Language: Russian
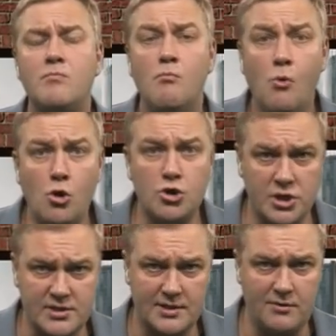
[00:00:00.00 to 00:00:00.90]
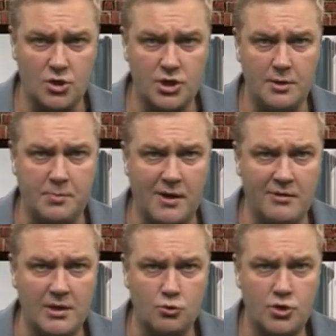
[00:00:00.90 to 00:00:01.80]
может совершить
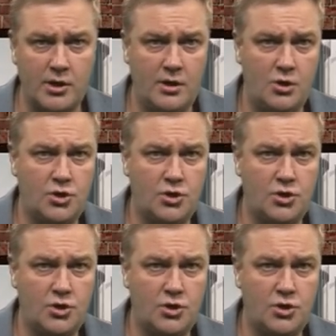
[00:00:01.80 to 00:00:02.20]
правонарушение,